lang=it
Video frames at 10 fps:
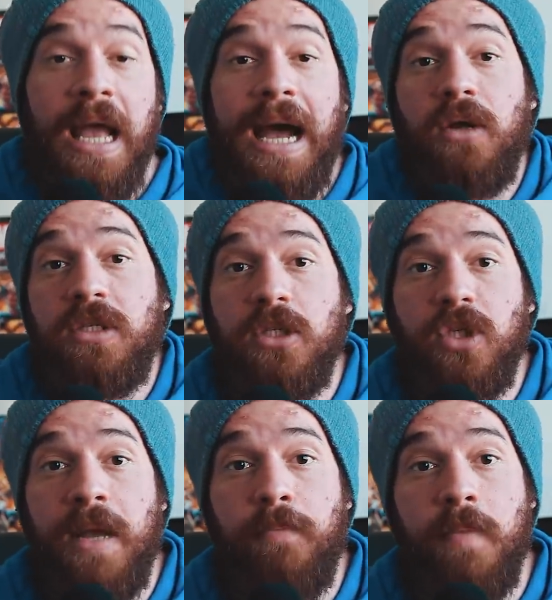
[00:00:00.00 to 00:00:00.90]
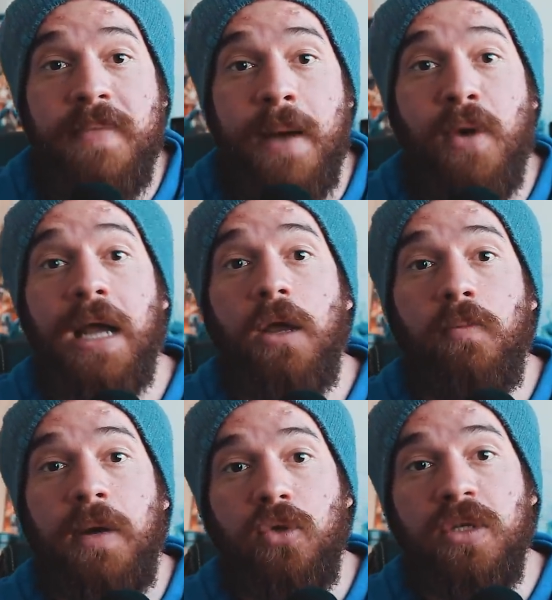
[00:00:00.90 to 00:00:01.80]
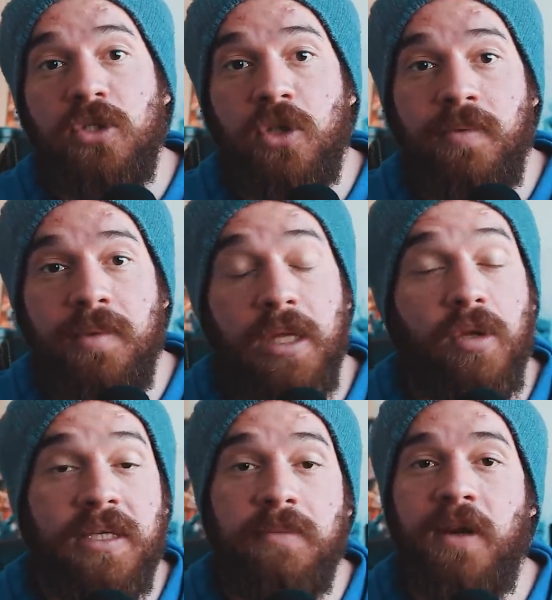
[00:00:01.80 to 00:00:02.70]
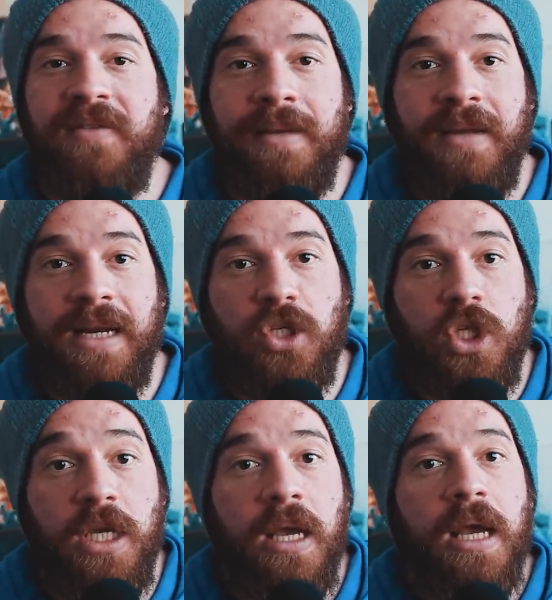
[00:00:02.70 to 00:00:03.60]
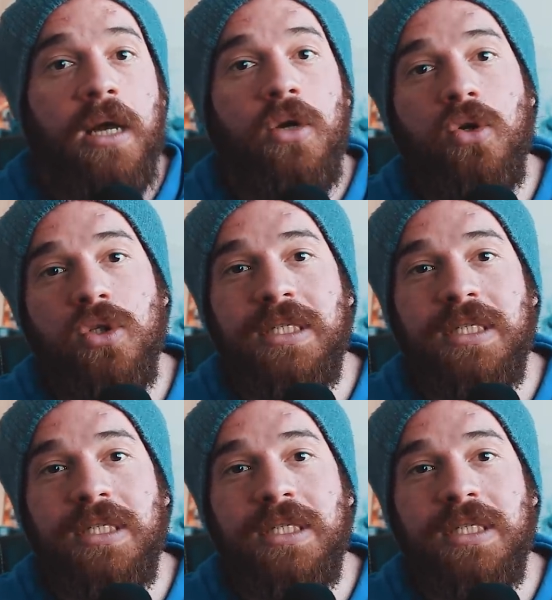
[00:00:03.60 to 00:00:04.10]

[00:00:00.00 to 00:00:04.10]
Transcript: Allo stesso tempo abbiamo anche un plateau di assorbimento, per esempio la vitamina C non